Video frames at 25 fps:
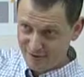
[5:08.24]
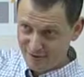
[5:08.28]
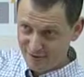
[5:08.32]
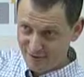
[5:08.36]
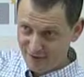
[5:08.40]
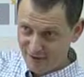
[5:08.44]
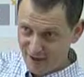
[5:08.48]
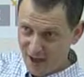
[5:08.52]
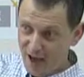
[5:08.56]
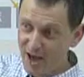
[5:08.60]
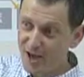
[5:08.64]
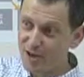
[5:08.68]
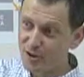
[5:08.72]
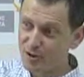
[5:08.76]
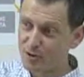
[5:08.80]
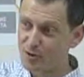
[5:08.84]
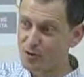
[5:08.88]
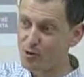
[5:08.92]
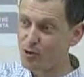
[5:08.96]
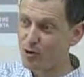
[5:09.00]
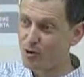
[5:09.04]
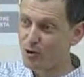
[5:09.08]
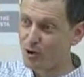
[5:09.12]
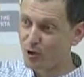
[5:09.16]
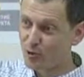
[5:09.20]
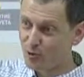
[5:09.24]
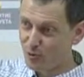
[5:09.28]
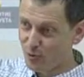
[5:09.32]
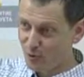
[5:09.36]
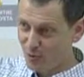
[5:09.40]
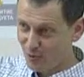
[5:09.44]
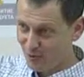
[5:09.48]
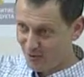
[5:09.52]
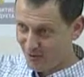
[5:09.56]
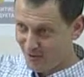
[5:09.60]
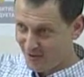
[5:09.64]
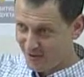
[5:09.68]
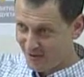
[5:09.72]
А если ее нету,
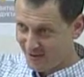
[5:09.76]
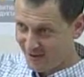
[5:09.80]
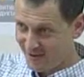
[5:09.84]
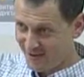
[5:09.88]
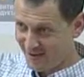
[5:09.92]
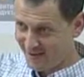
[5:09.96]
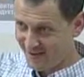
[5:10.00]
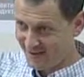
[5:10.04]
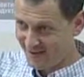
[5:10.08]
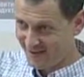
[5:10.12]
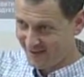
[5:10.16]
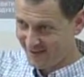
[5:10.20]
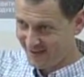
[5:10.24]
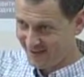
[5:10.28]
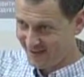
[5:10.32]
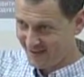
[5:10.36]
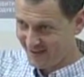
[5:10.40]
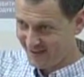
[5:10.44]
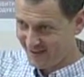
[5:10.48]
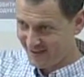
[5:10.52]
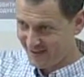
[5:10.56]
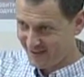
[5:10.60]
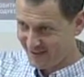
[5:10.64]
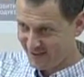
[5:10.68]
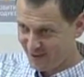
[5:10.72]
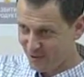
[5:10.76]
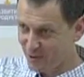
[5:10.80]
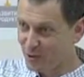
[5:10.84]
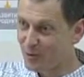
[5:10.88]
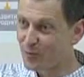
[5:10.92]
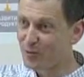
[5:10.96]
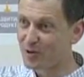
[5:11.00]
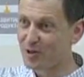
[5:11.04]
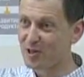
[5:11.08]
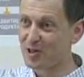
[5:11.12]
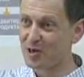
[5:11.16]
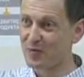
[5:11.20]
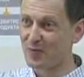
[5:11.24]
то не
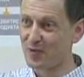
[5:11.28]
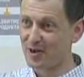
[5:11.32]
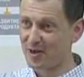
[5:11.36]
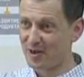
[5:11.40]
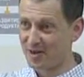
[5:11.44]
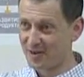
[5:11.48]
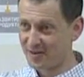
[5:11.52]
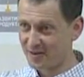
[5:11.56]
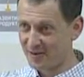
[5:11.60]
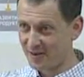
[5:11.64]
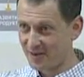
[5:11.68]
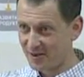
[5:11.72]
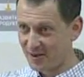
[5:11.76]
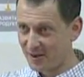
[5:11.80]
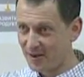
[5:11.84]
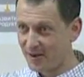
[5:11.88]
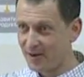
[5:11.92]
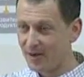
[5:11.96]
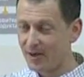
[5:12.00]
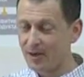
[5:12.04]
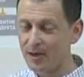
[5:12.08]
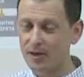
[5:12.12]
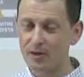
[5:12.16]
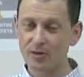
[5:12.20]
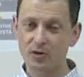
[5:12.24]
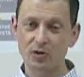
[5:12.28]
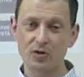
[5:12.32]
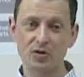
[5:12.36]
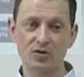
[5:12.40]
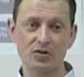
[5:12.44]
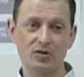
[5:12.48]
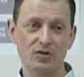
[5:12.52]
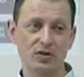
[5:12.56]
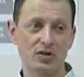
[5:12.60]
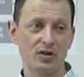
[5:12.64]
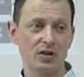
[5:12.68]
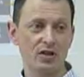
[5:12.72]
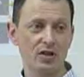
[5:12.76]
подкрепляет. То
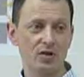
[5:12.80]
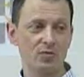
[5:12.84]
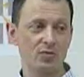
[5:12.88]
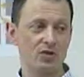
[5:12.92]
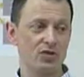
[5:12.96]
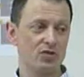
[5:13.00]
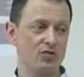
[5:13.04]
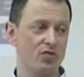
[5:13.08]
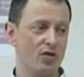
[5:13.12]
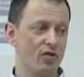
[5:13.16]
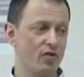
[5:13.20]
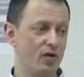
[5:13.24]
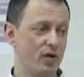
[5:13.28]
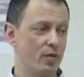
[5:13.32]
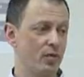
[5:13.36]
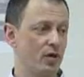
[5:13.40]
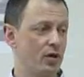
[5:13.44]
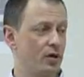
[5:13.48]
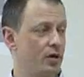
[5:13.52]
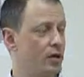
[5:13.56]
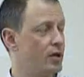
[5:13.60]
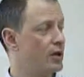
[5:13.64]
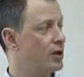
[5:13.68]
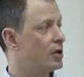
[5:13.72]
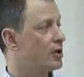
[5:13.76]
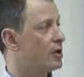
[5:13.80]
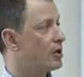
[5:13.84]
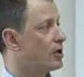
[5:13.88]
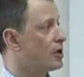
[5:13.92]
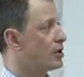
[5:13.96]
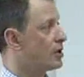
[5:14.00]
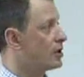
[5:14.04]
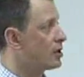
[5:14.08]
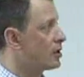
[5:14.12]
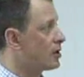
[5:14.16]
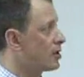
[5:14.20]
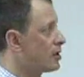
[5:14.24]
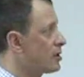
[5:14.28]
есть, иными словами,
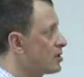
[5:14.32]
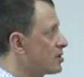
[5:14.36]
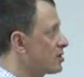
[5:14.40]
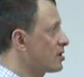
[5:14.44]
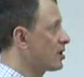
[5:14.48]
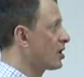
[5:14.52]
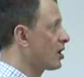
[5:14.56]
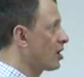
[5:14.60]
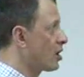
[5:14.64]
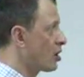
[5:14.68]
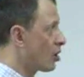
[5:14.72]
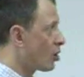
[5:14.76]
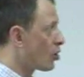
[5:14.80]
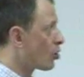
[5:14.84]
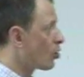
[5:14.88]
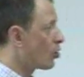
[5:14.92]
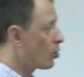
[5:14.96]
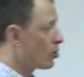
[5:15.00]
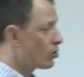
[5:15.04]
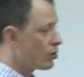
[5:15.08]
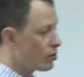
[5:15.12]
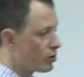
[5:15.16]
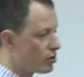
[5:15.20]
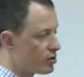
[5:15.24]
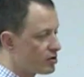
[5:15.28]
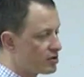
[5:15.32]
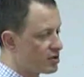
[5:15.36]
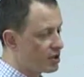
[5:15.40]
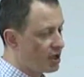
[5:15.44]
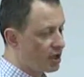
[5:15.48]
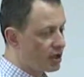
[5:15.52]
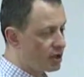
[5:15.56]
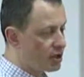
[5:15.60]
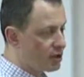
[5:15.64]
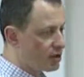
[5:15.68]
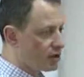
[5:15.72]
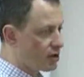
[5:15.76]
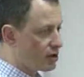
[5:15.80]
э, за ролью
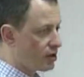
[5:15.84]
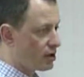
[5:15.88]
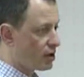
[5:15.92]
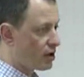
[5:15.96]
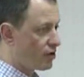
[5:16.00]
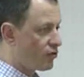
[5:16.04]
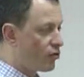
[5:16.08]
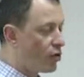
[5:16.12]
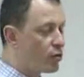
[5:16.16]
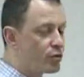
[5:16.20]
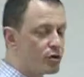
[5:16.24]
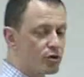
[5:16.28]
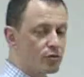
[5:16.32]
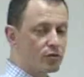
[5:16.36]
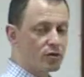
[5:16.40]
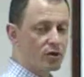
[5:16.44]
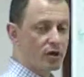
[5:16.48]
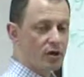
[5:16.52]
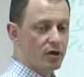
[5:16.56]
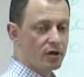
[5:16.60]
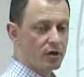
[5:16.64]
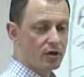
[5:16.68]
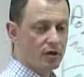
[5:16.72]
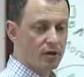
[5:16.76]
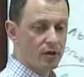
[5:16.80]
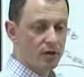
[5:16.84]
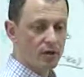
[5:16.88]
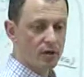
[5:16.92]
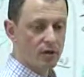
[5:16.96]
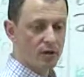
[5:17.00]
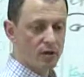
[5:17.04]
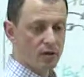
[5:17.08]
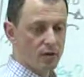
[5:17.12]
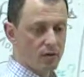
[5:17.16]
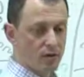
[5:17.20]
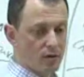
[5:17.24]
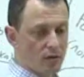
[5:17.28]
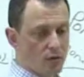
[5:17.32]
стоит, в общем-то,
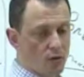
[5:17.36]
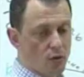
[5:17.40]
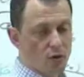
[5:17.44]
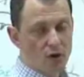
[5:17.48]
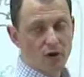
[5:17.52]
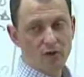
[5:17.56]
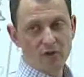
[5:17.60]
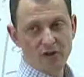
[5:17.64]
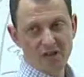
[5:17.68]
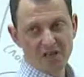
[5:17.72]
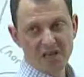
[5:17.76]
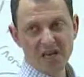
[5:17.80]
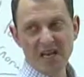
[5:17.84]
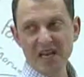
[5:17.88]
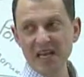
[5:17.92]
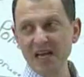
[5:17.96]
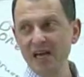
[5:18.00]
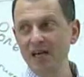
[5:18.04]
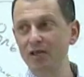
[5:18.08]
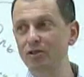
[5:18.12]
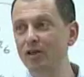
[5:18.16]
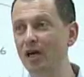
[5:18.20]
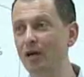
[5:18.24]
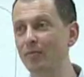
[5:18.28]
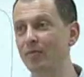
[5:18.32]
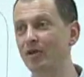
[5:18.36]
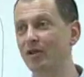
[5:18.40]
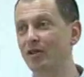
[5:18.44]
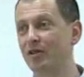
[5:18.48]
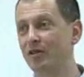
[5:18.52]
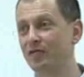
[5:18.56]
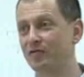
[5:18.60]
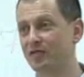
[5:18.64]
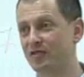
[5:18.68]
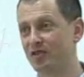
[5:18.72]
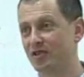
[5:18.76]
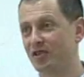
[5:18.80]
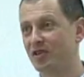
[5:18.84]
э, уровень
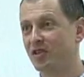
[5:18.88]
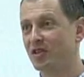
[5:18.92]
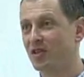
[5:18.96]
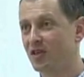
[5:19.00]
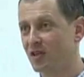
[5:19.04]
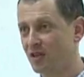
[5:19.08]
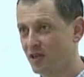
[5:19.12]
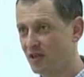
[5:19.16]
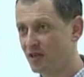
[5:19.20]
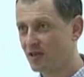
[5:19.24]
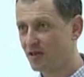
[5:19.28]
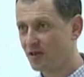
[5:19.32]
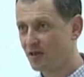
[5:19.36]
регламента всегда, да?